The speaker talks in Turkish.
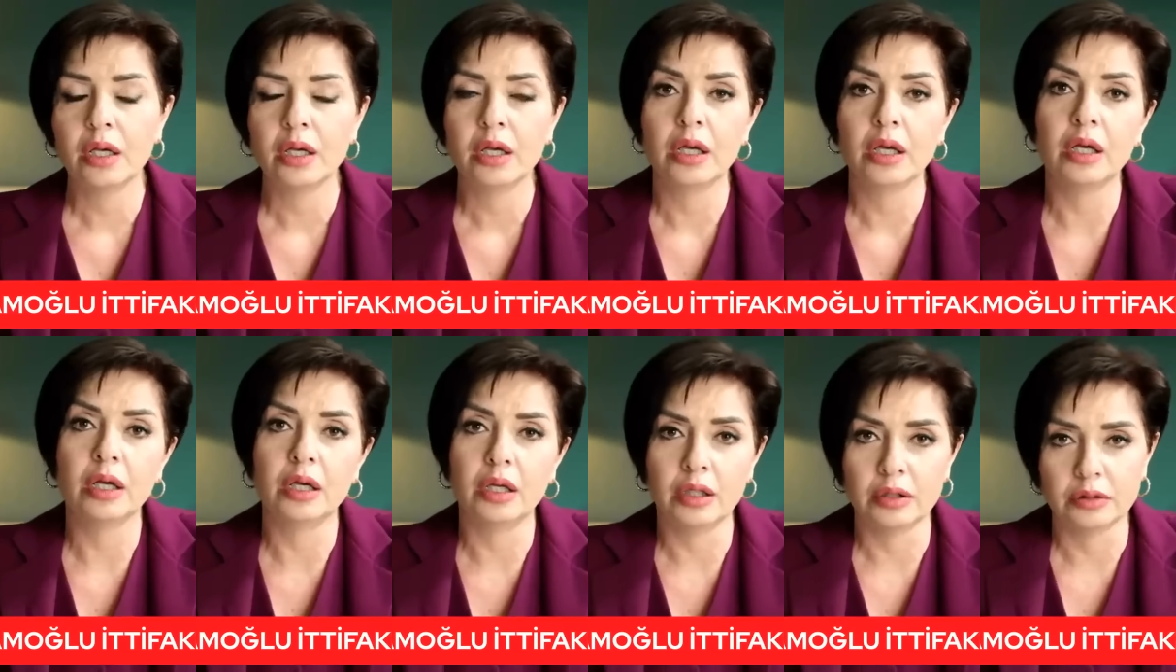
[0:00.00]

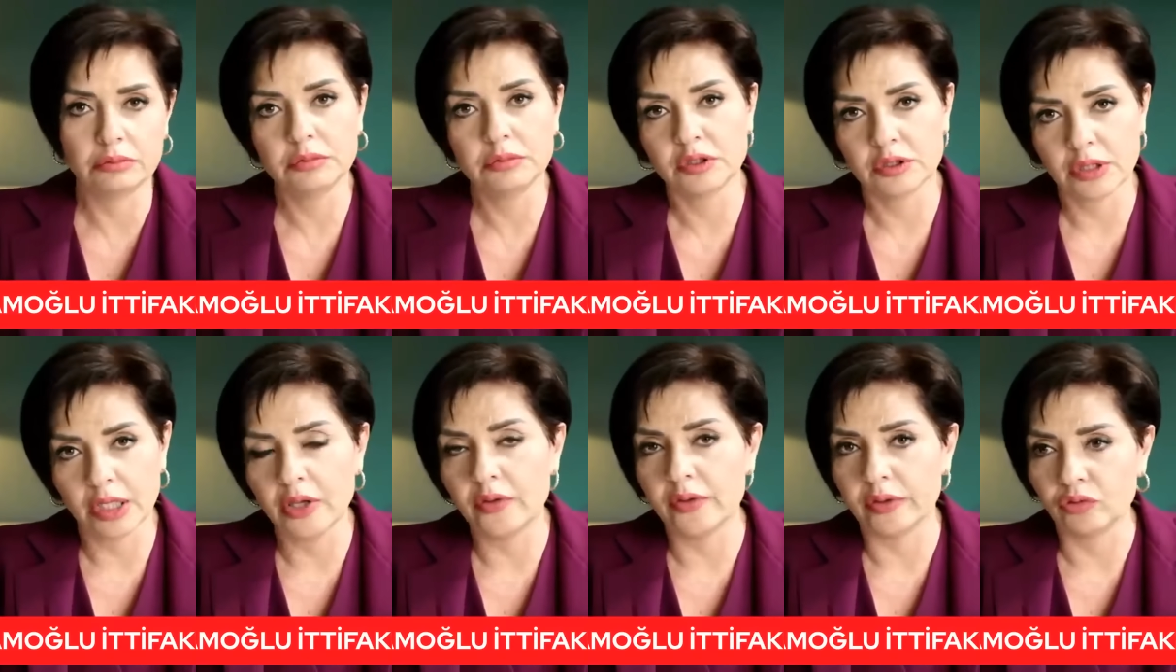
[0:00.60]
Ee,
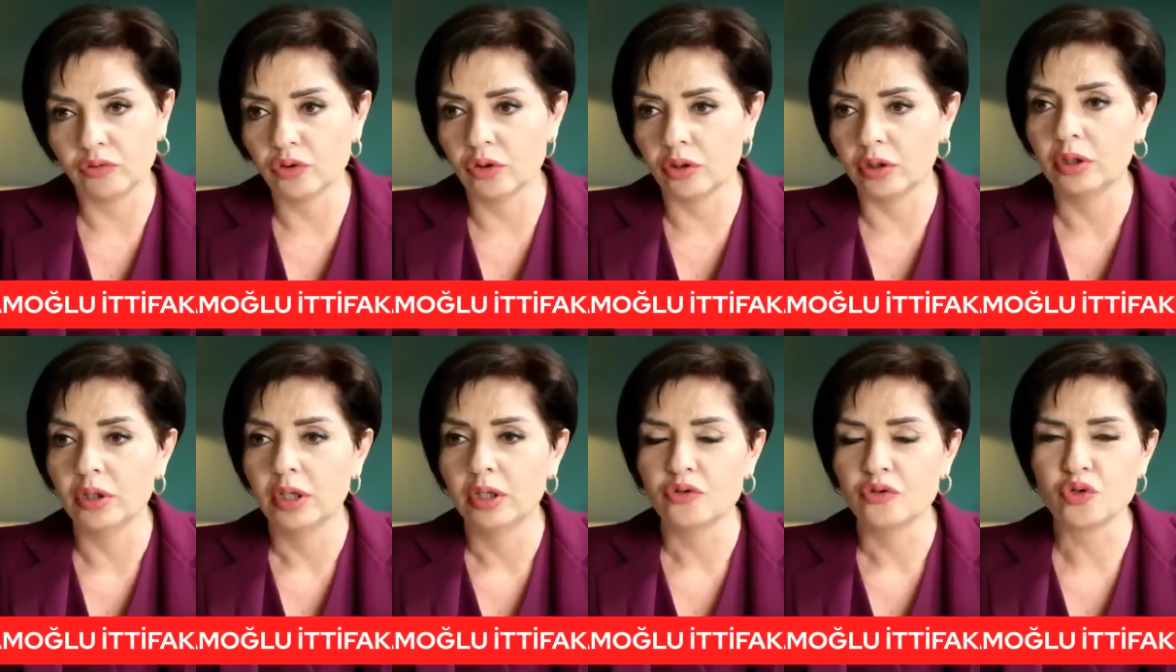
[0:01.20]
evet o.
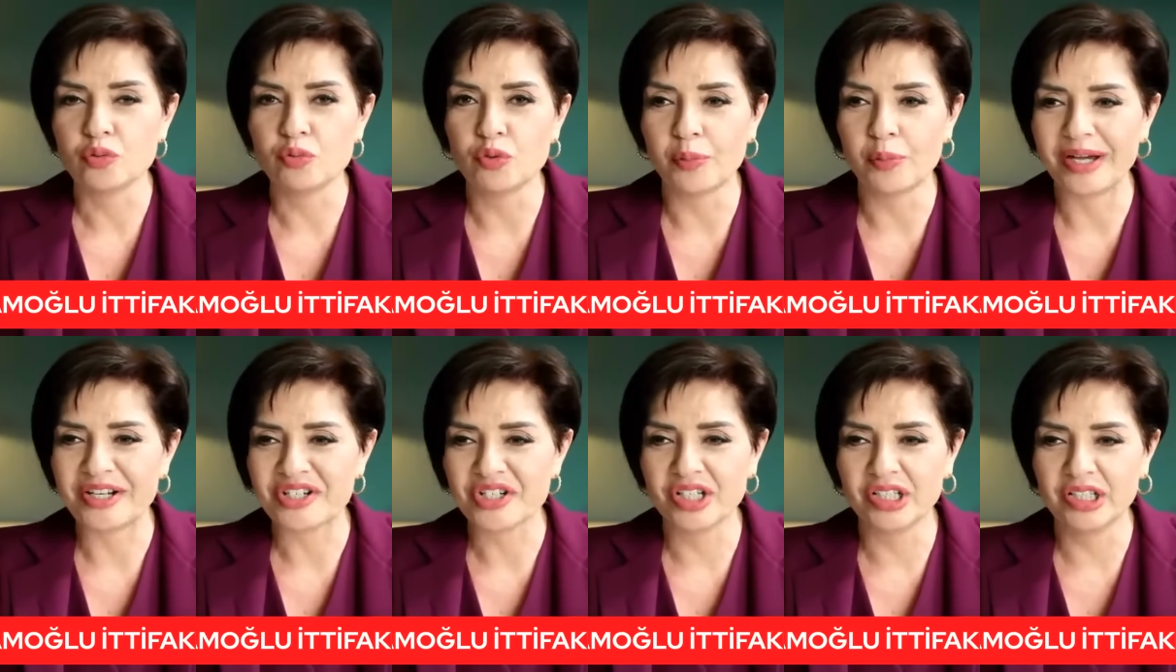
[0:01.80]

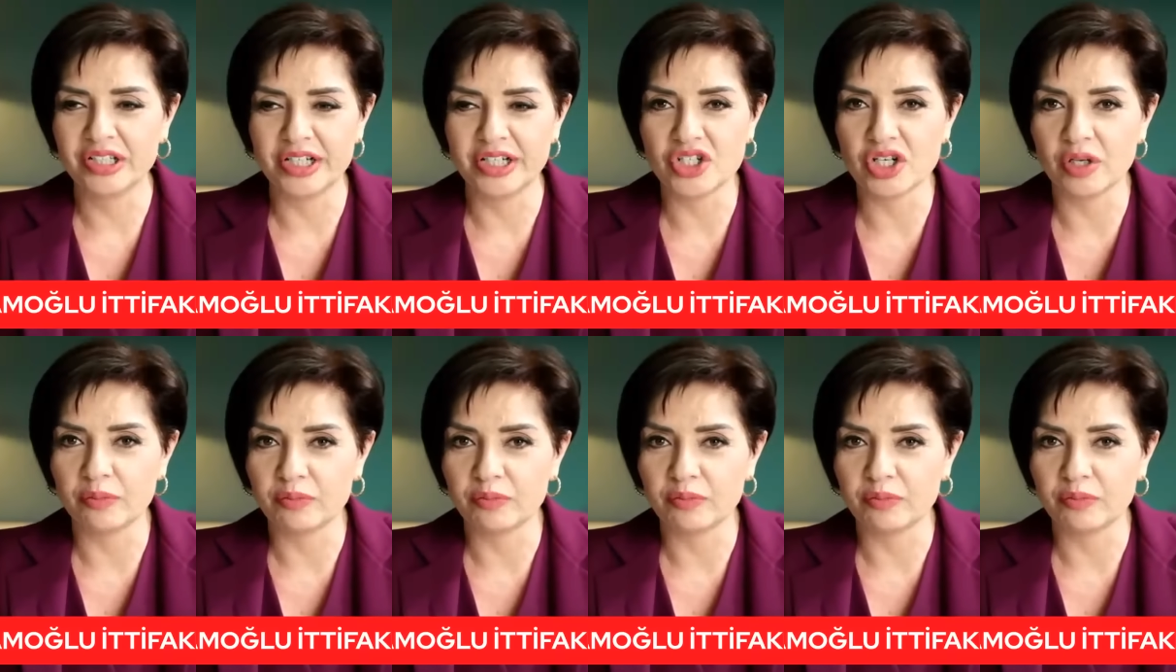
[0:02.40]
Cumhurbaşkanı Recep